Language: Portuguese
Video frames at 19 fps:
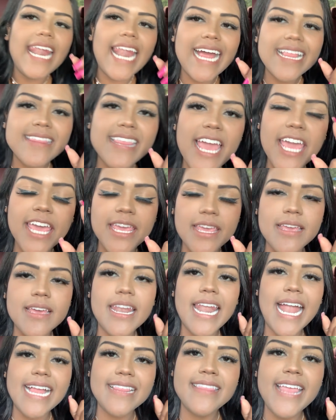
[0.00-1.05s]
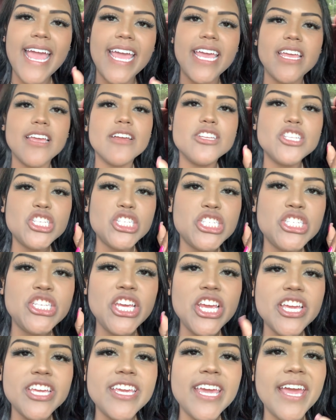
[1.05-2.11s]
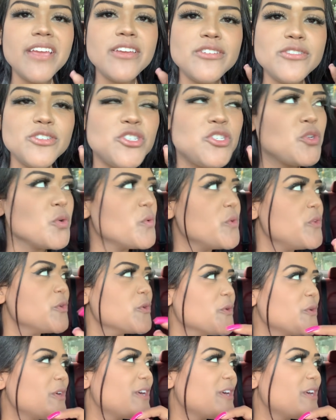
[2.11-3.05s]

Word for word: Lá tem, lá tem Chicken Junior.